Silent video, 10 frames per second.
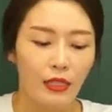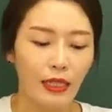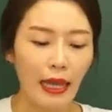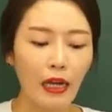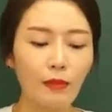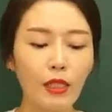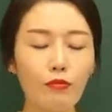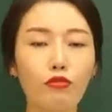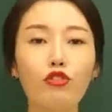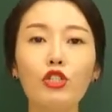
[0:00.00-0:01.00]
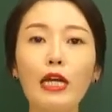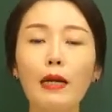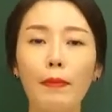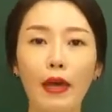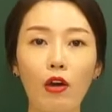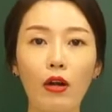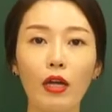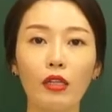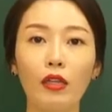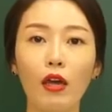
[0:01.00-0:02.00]
자, 다음에는 문장
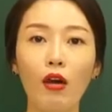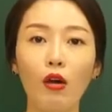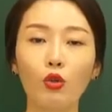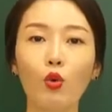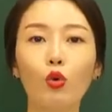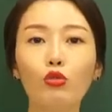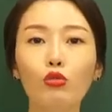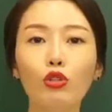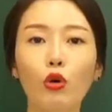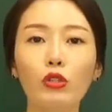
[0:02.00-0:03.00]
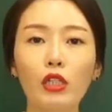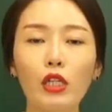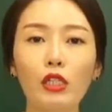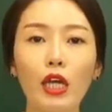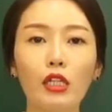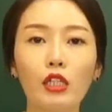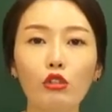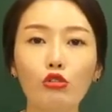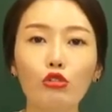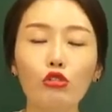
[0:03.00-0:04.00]
배열하기인데요. 요것도 전체를 다
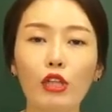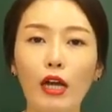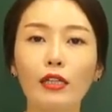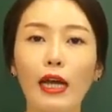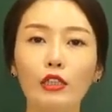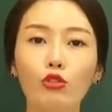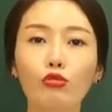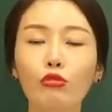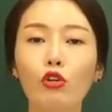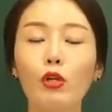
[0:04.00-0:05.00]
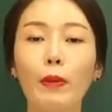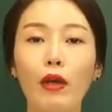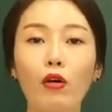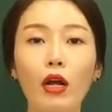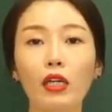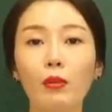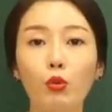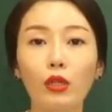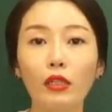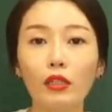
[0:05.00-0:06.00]
읽고 내가 다시 순서를
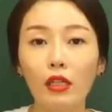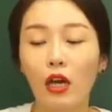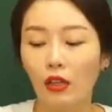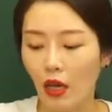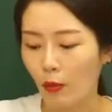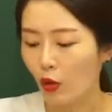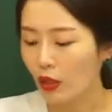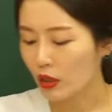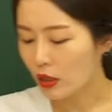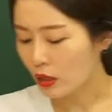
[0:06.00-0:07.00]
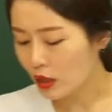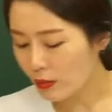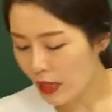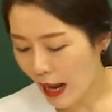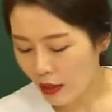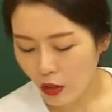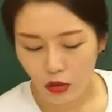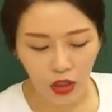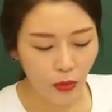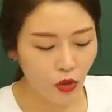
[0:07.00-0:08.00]
배열하기보다는 네, 몇 가지 이제 팁을
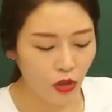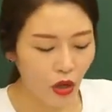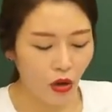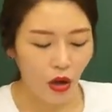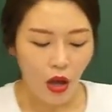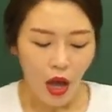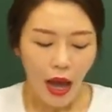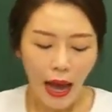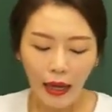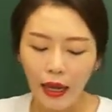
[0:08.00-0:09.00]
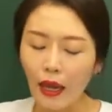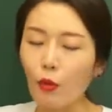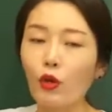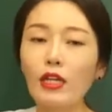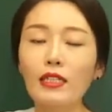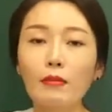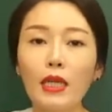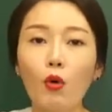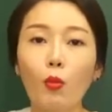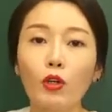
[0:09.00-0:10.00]
알려드리면은요. 아래 뭐 1, 2, 3,
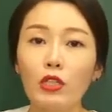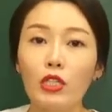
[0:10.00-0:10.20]
4, 5번이